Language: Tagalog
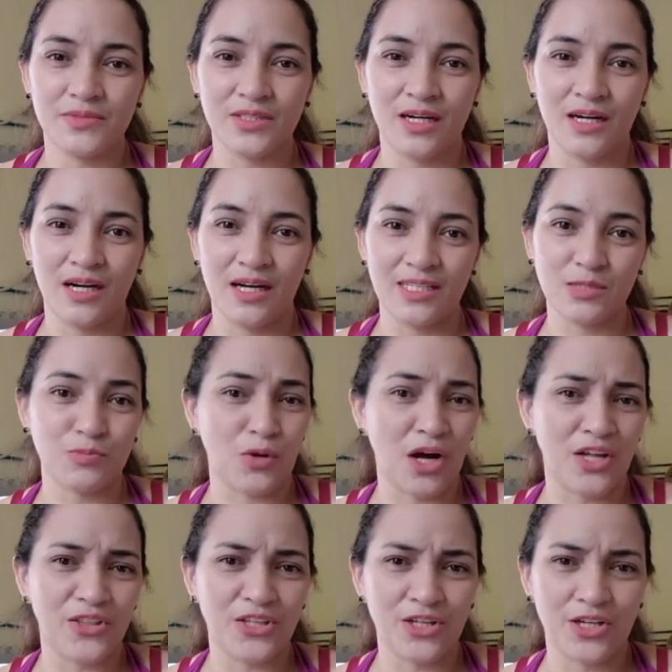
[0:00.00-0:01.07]
na as
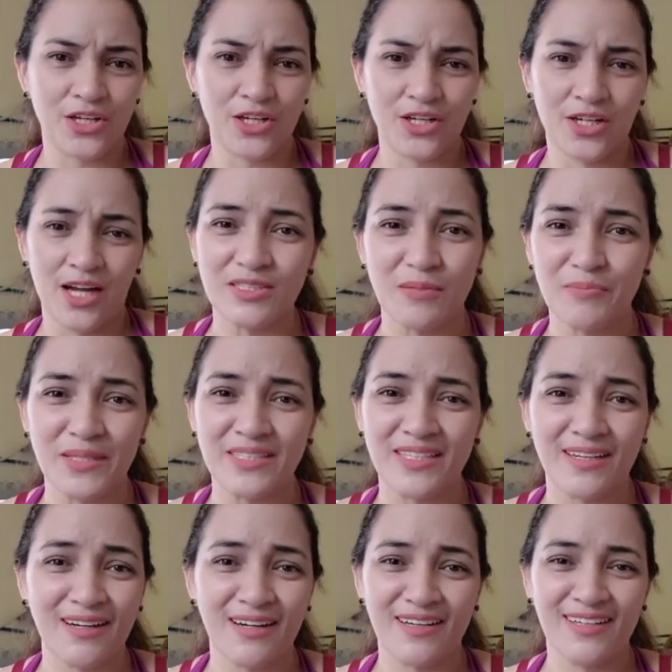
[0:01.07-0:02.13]
brother sa
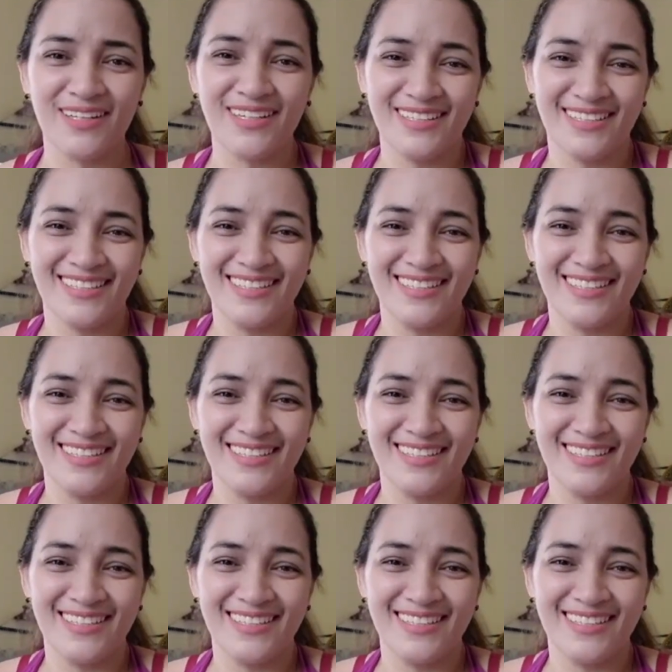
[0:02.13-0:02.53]
padiha